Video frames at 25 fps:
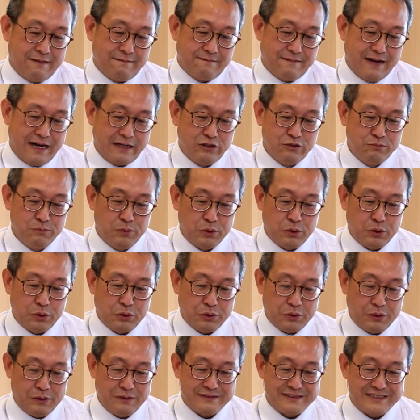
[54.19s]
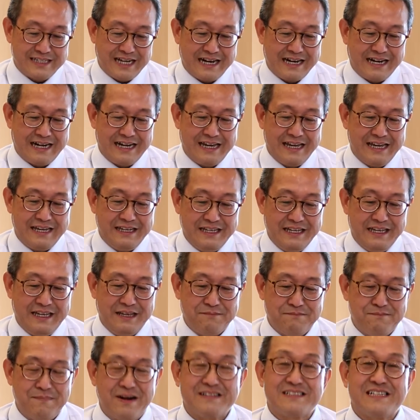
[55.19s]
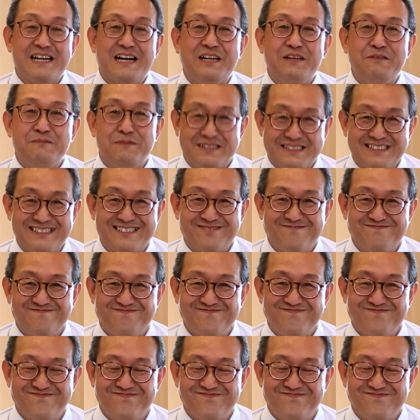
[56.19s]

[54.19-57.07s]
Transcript: 悪者の栄に勝ります、